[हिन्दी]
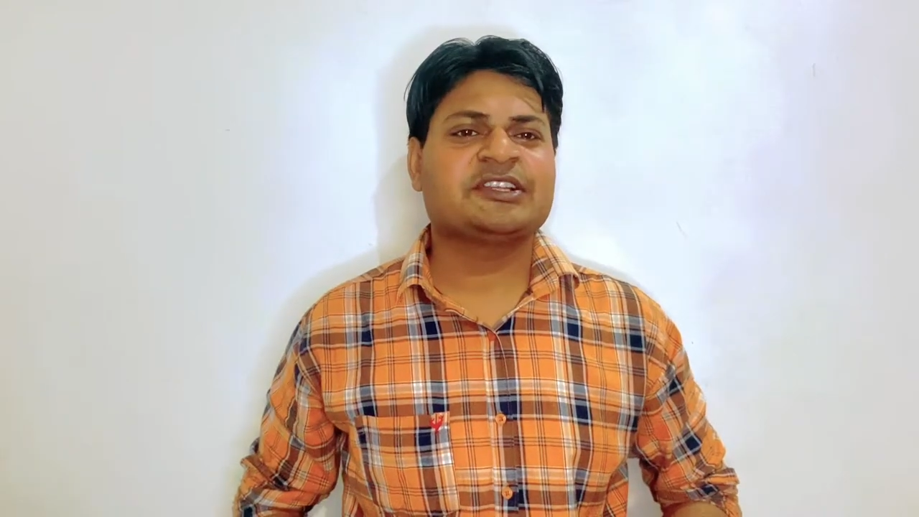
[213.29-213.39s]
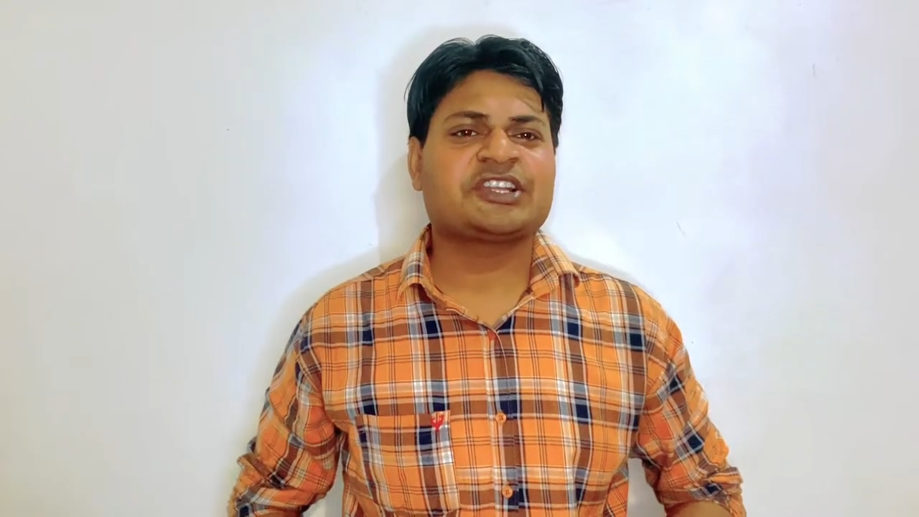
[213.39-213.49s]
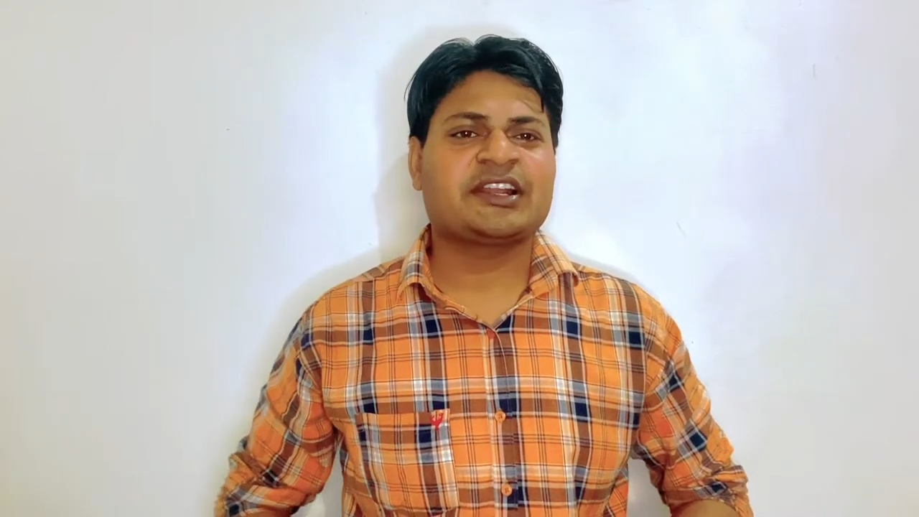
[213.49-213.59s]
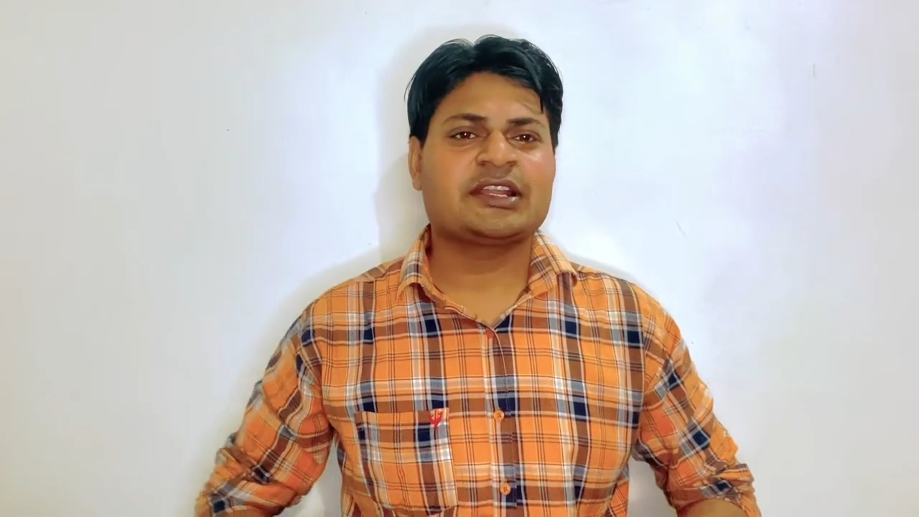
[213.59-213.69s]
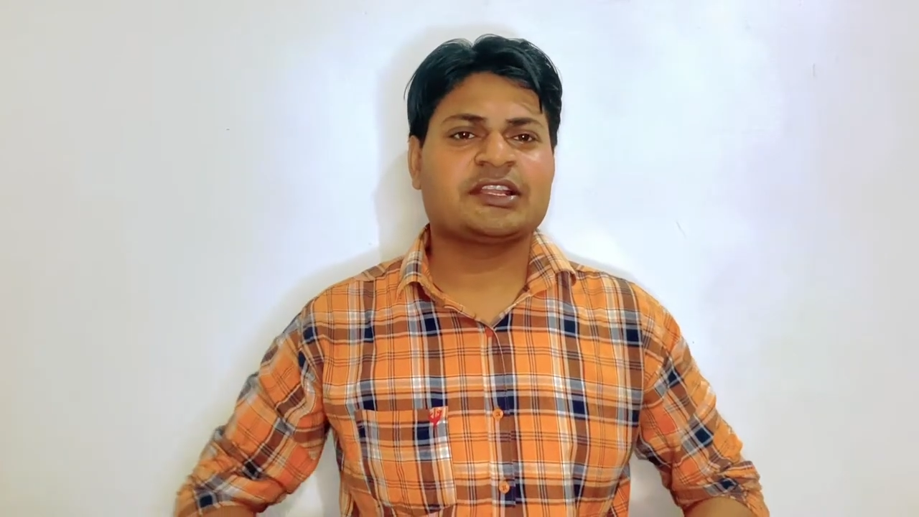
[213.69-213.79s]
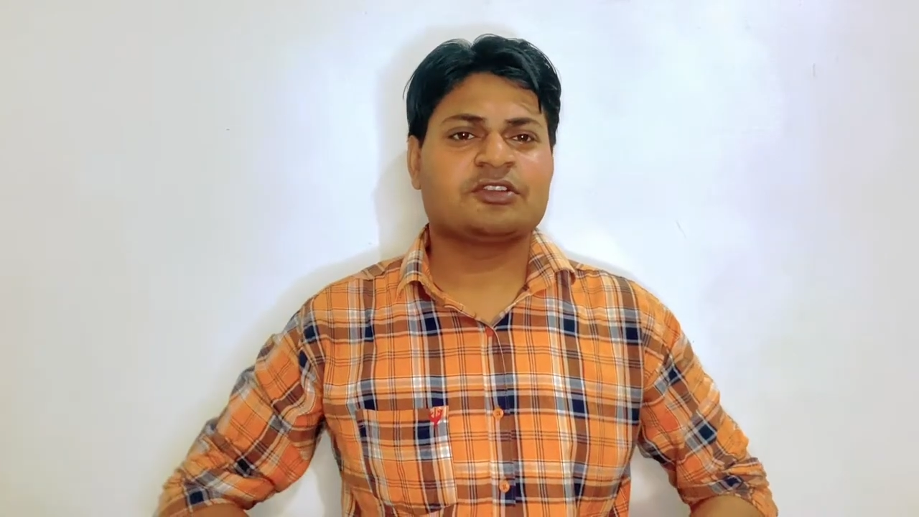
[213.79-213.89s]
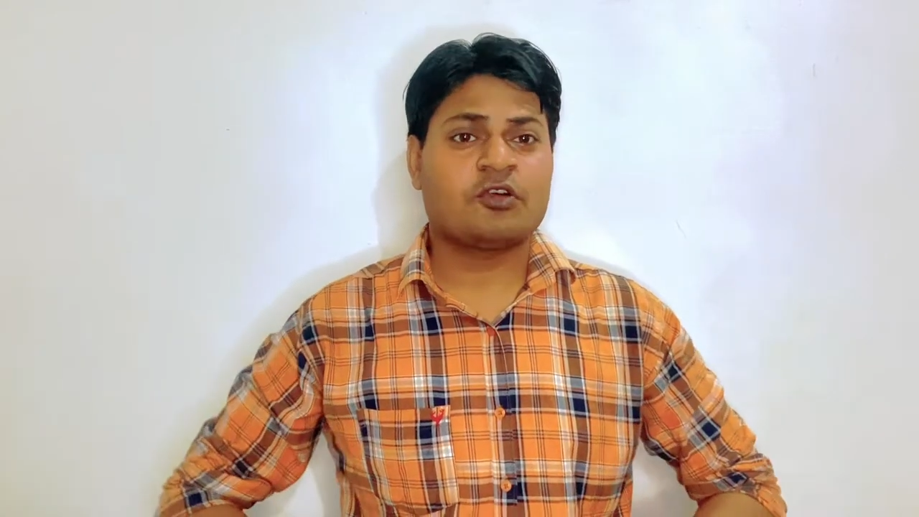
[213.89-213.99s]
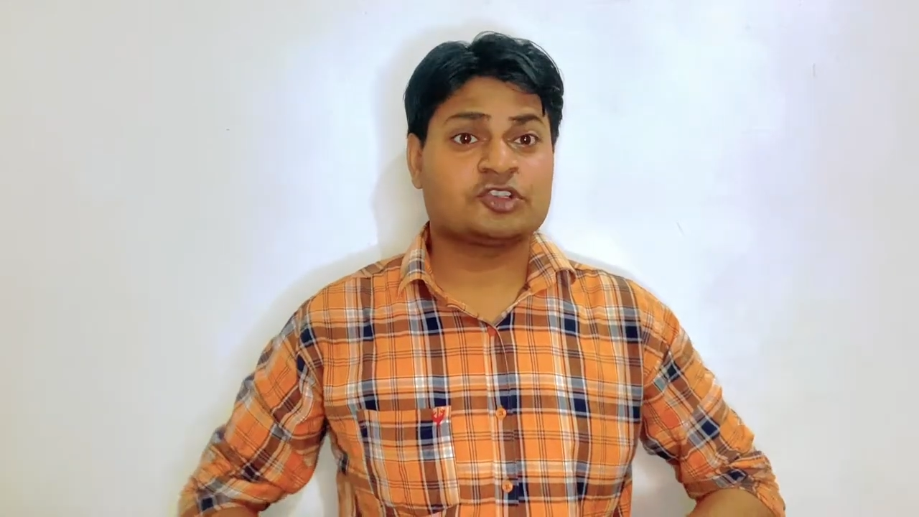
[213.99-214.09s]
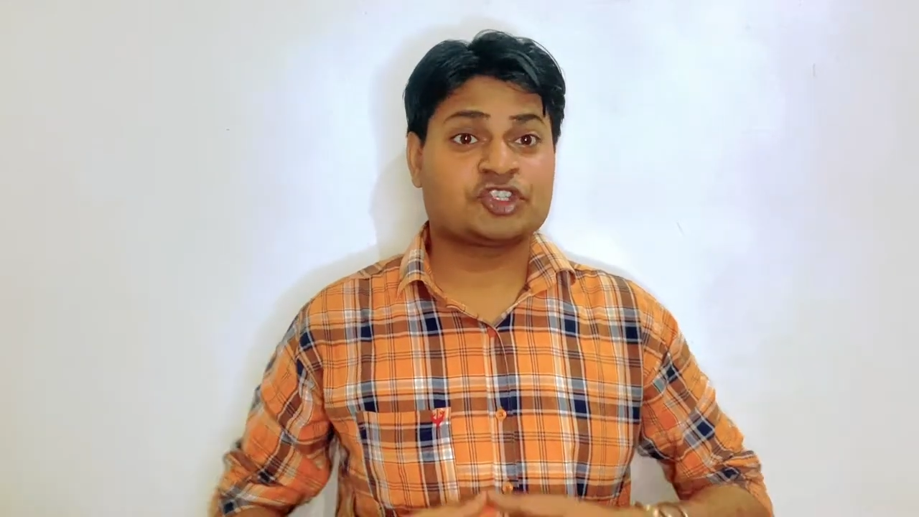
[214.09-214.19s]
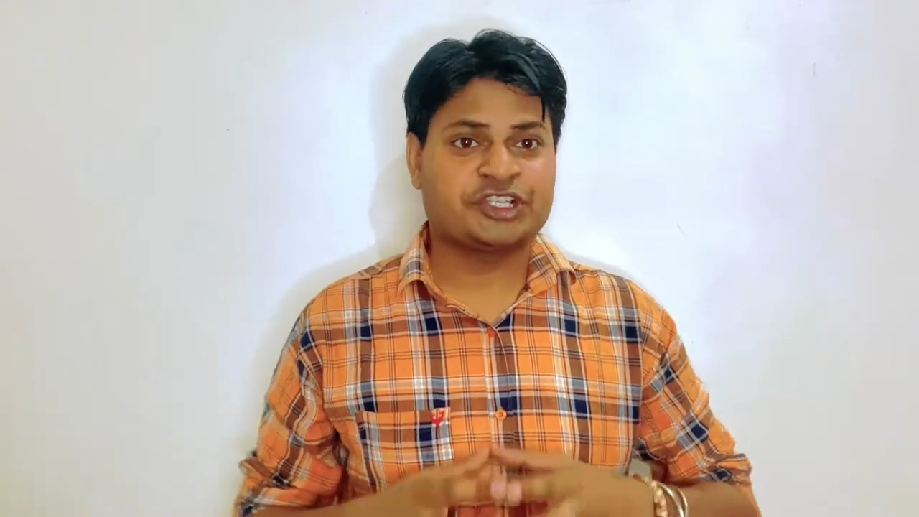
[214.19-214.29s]
में चाइना ने
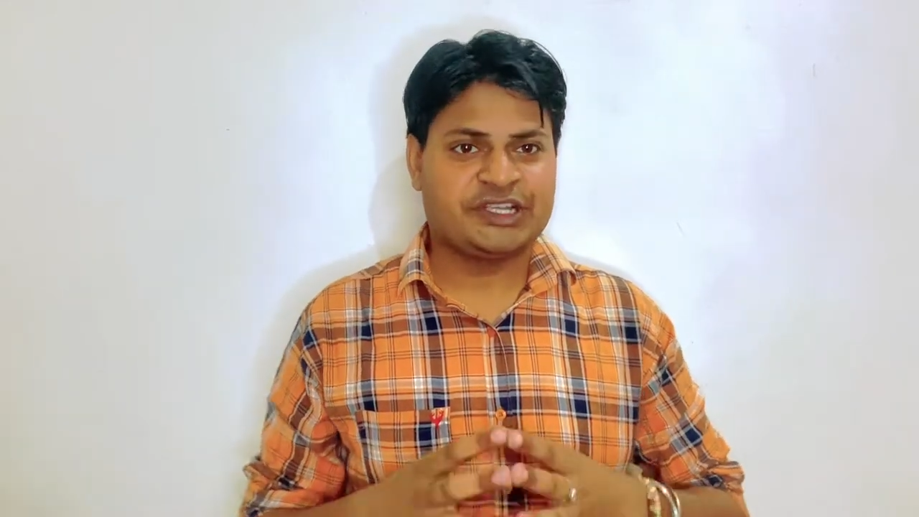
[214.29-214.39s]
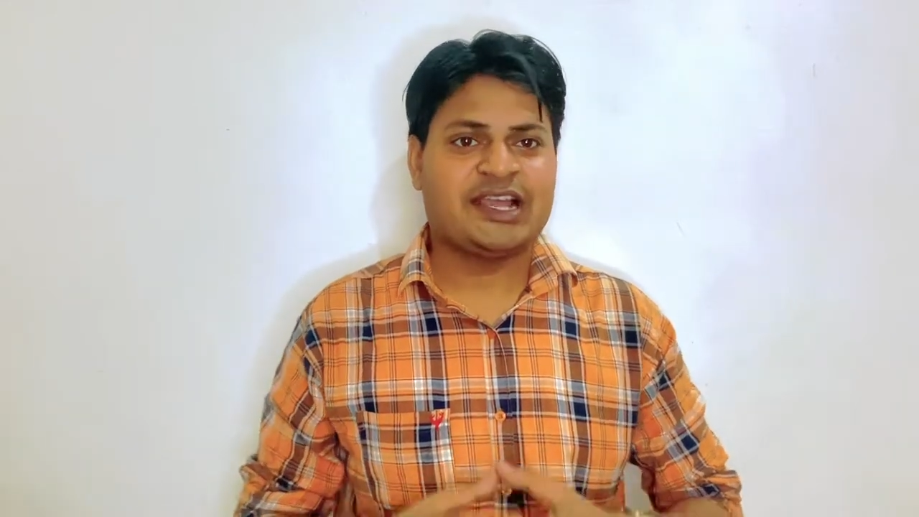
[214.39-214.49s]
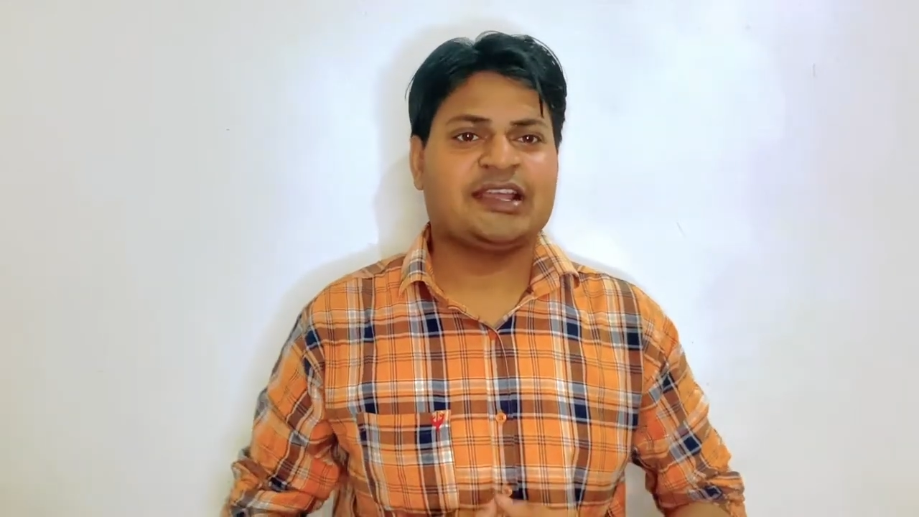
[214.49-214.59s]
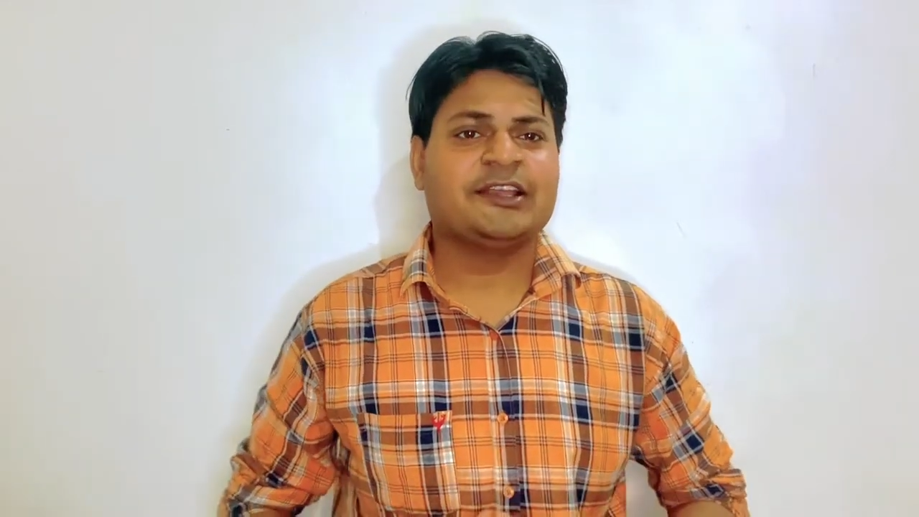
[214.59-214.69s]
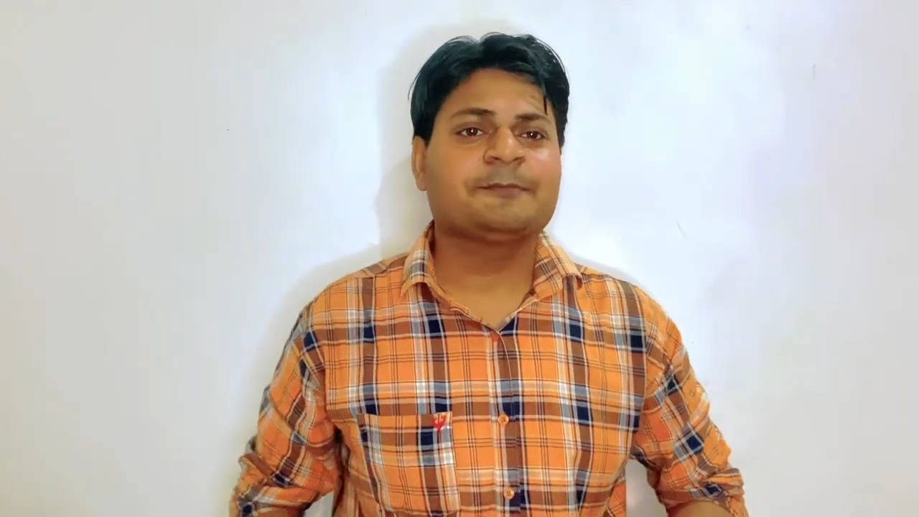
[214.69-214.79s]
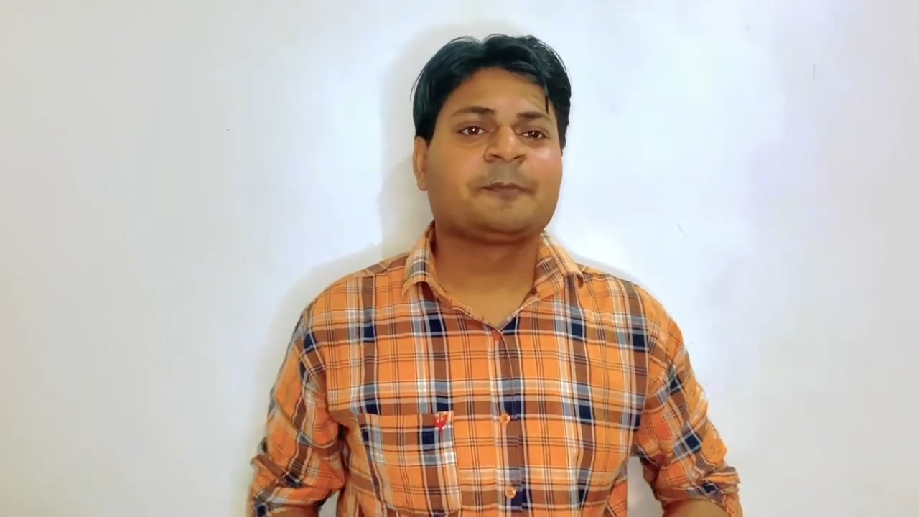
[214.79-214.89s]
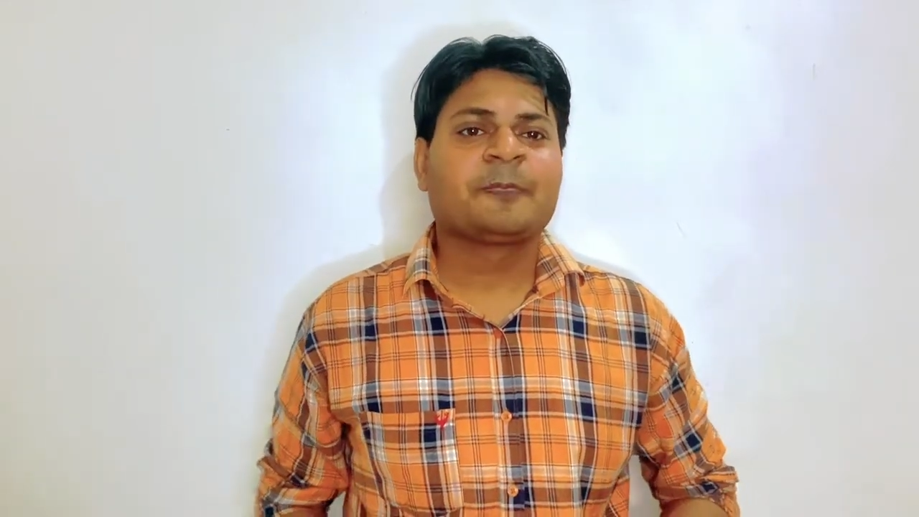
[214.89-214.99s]
लॉन्च किया है